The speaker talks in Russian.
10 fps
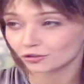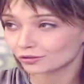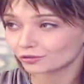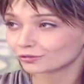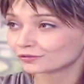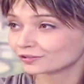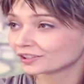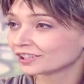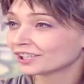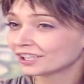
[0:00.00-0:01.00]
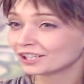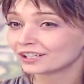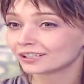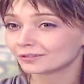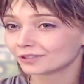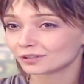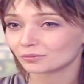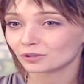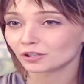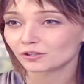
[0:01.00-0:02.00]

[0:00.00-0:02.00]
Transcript: что вы от меня